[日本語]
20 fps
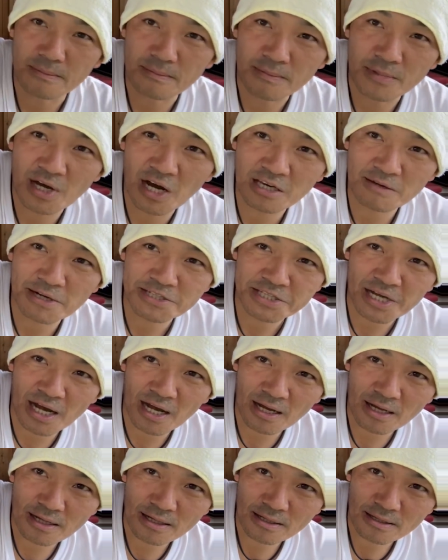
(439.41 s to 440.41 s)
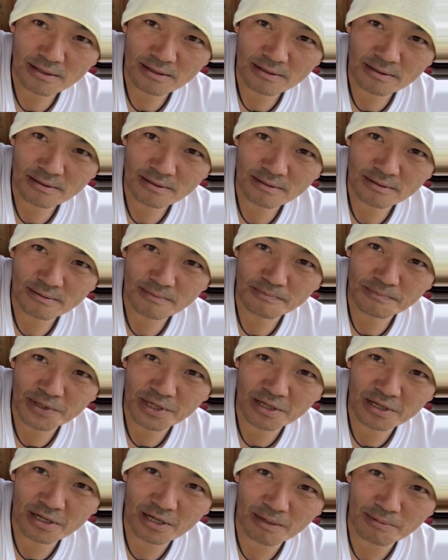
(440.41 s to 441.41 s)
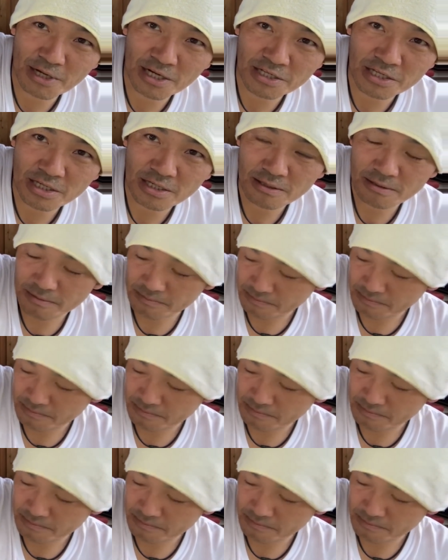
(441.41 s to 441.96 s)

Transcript: 磨きました。ピッカピカに。